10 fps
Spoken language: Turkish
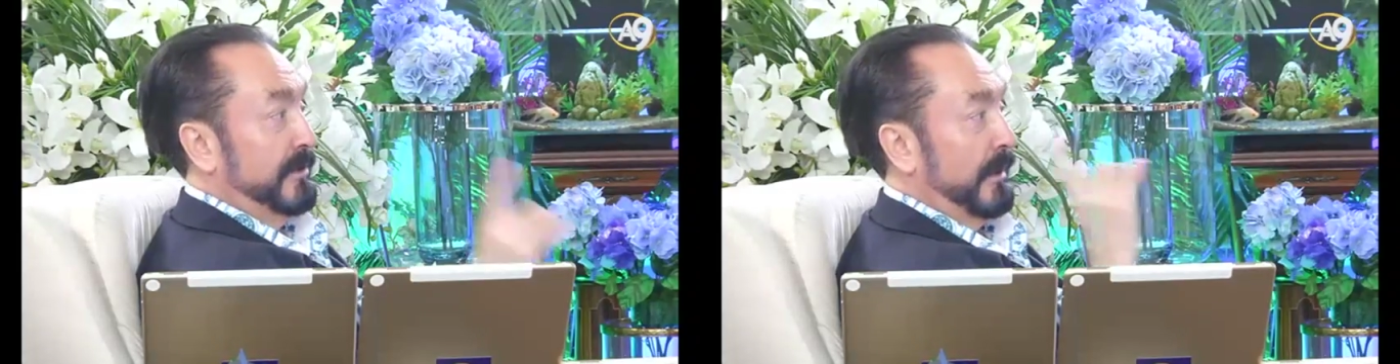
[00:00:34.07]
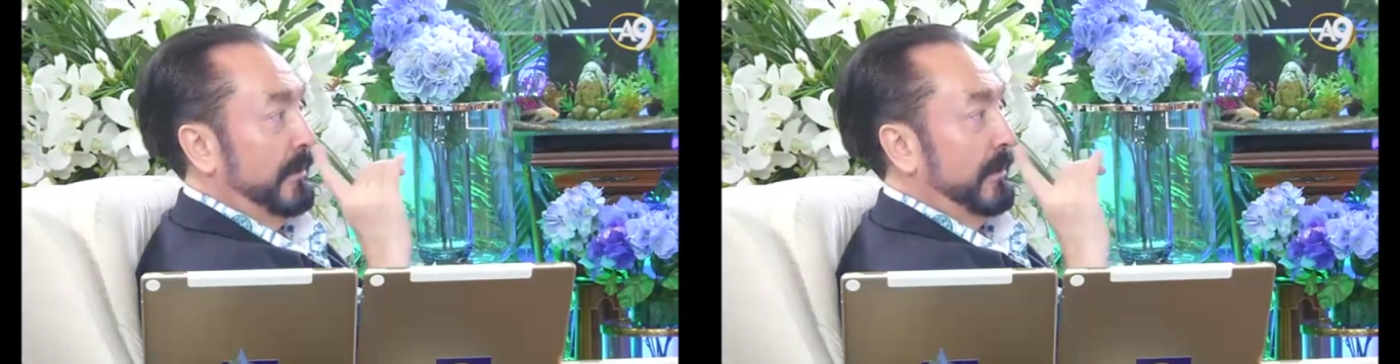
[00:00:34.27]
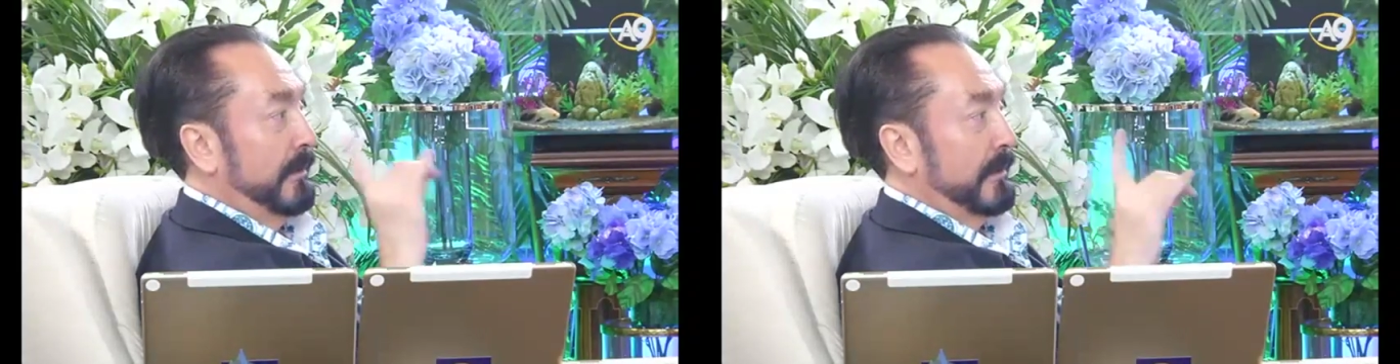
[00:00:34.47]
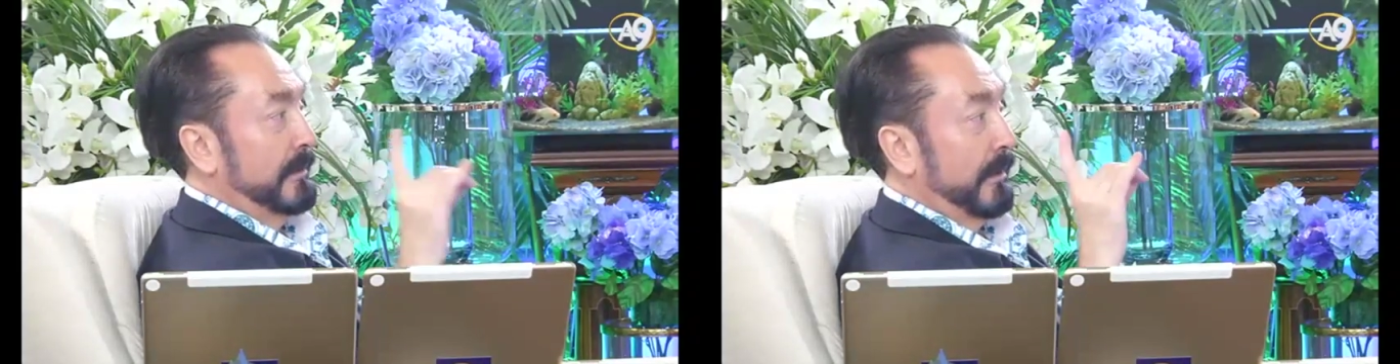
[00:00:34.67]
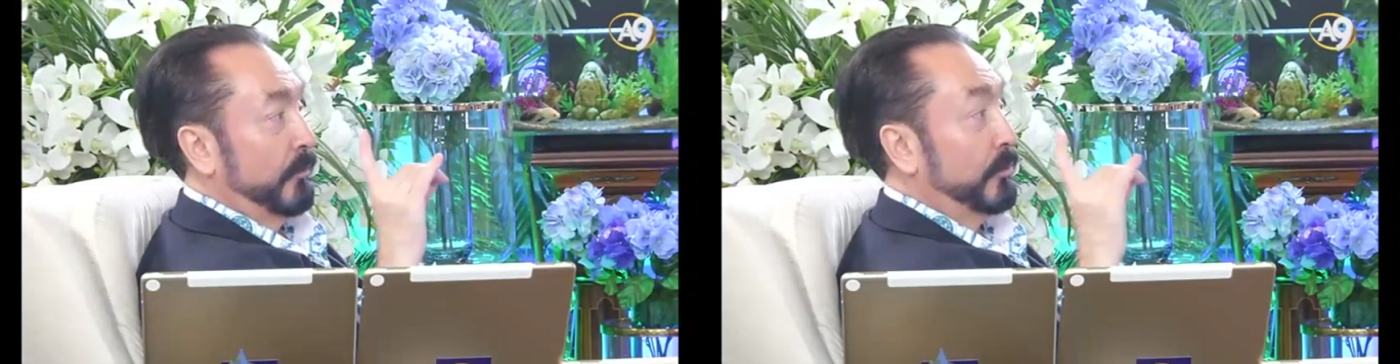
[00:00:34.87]
Cennette
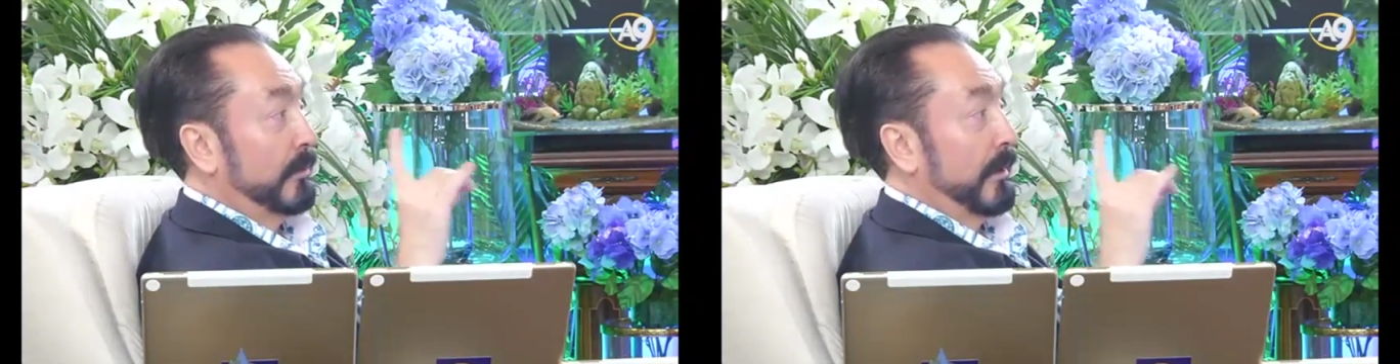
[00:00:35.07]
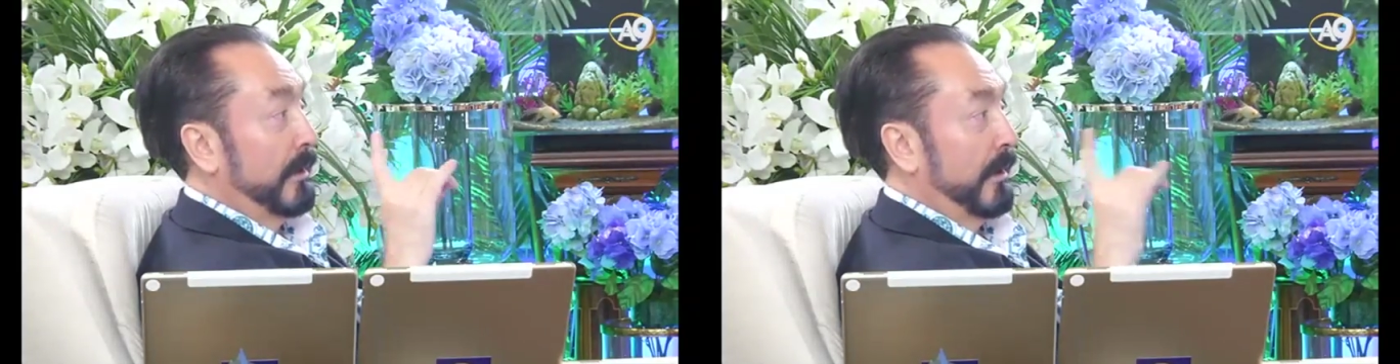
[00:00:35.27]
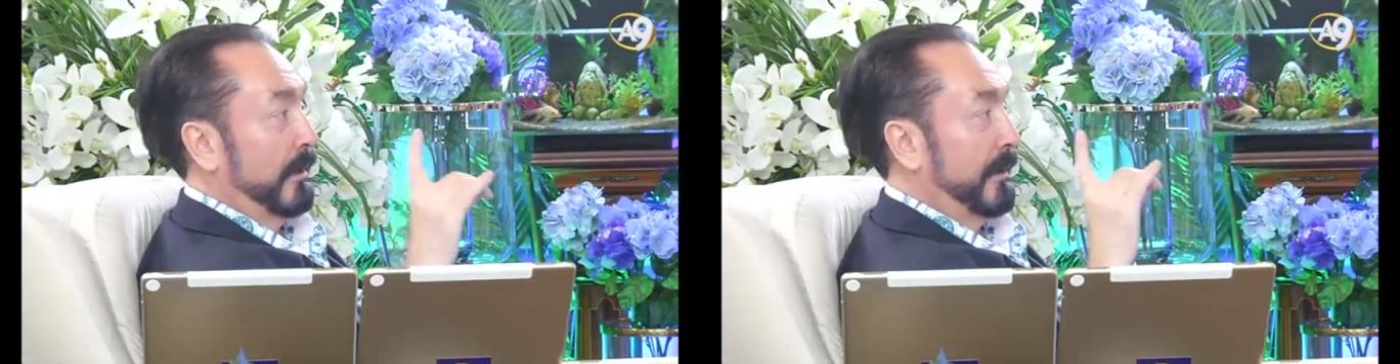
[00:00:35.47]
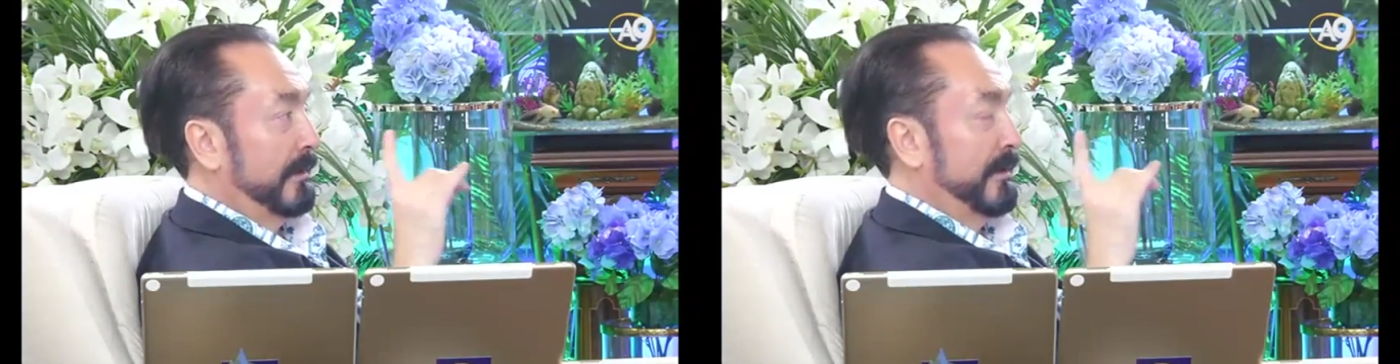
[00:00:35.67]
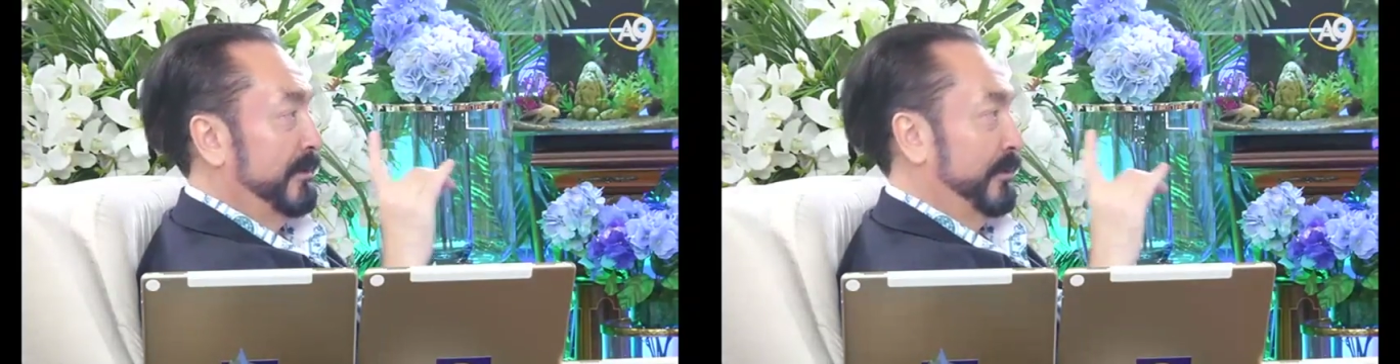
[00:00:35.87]
seni mutlaka
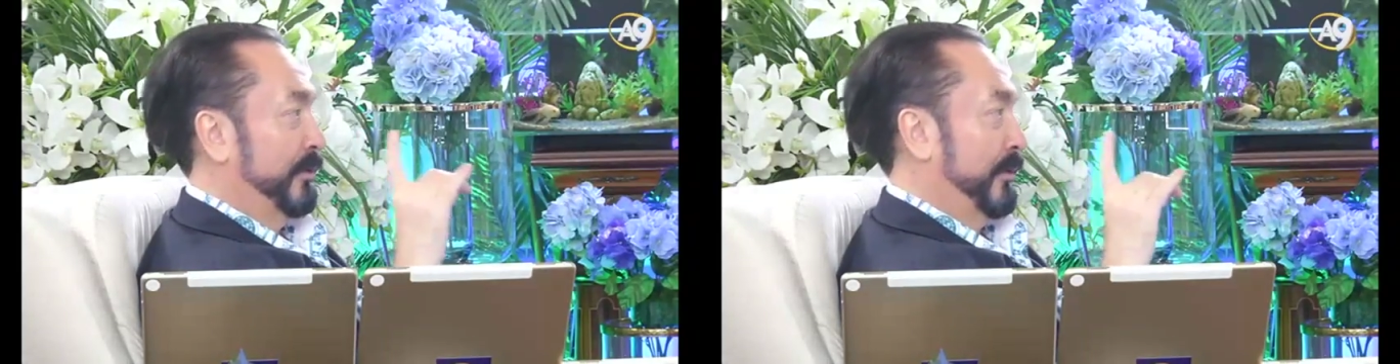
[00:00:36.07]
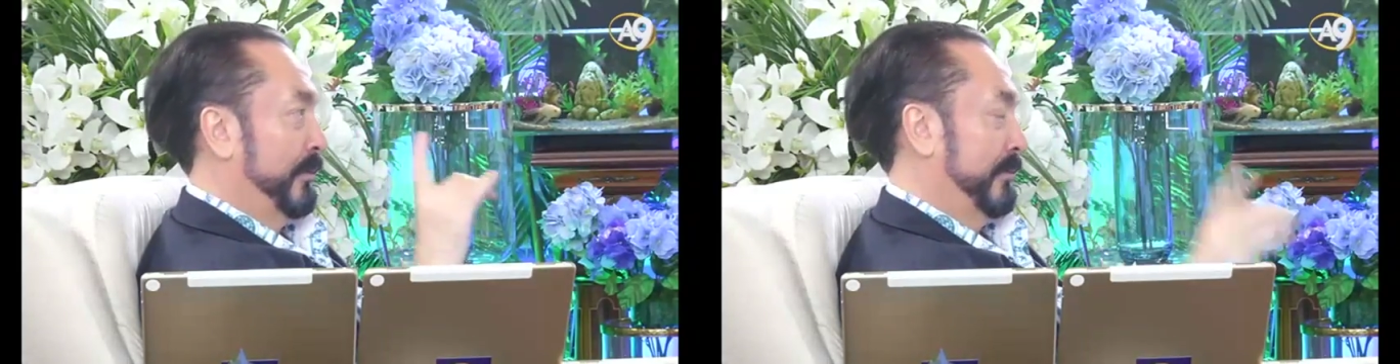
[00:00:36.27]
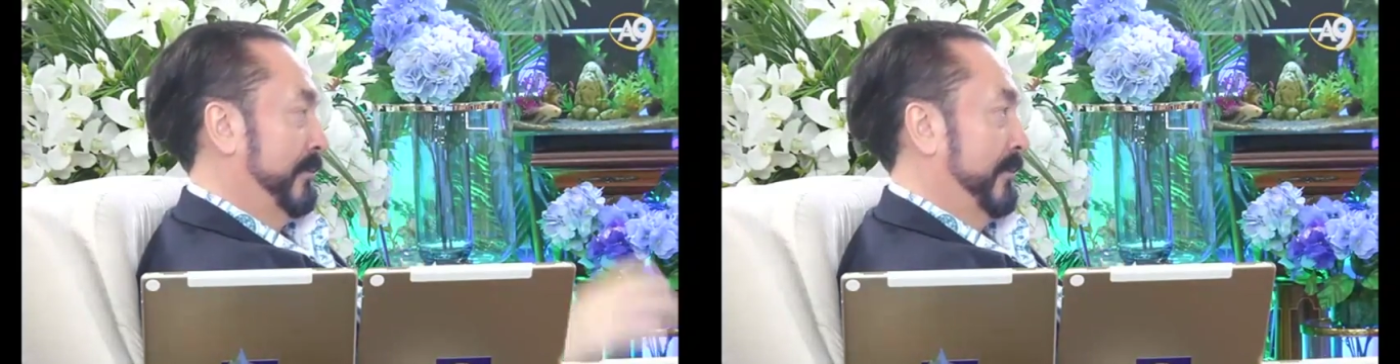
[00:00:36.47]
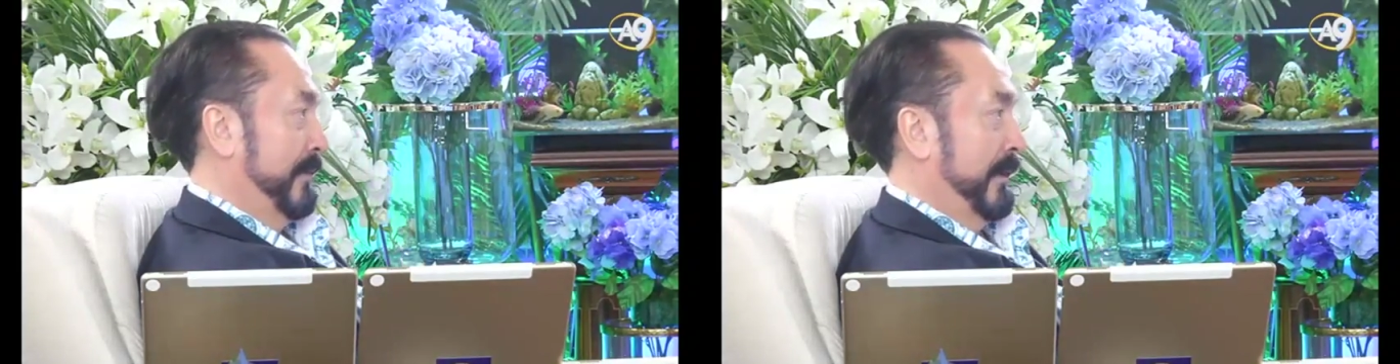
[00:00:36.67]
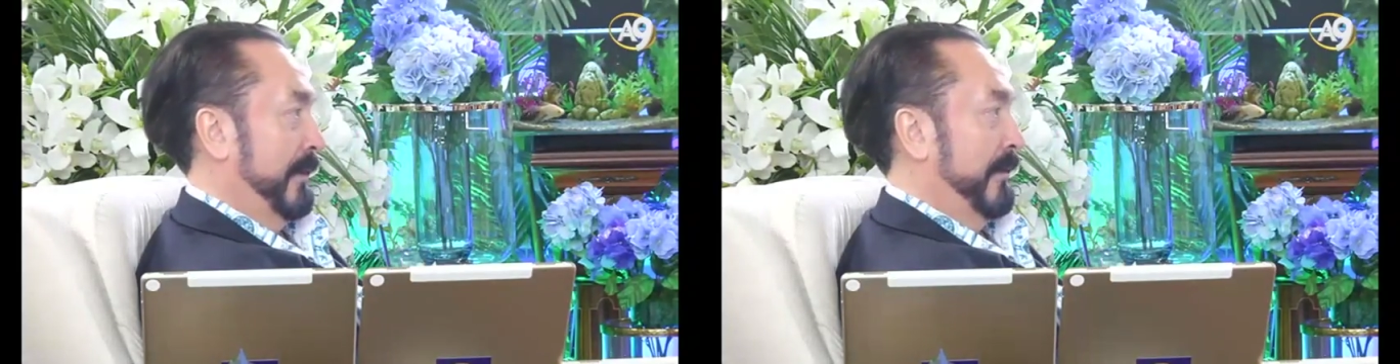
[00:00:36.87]
Allah'tan istiyorum.
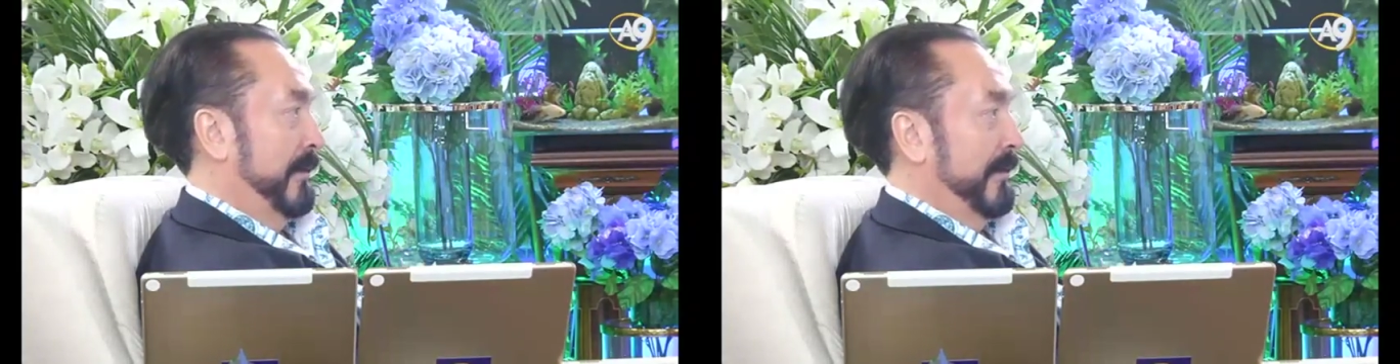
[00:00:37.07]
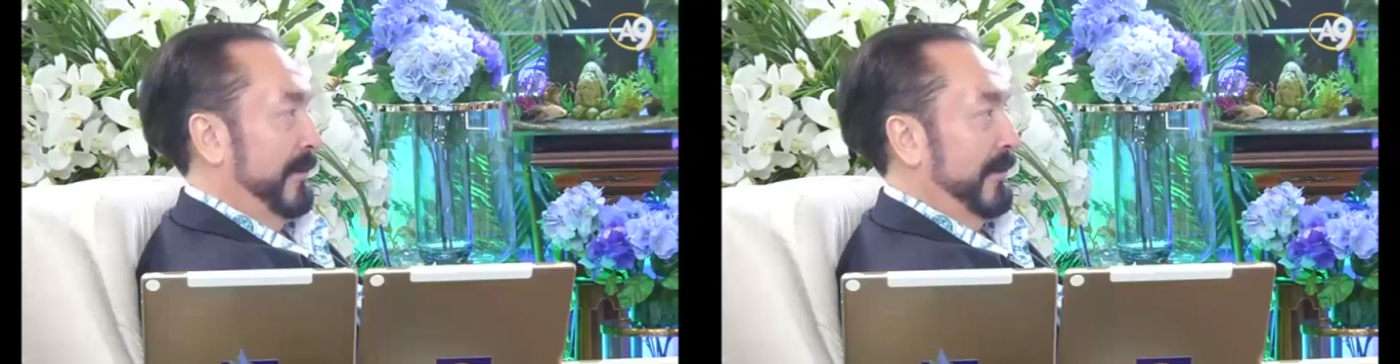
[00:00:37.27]
İnşallah.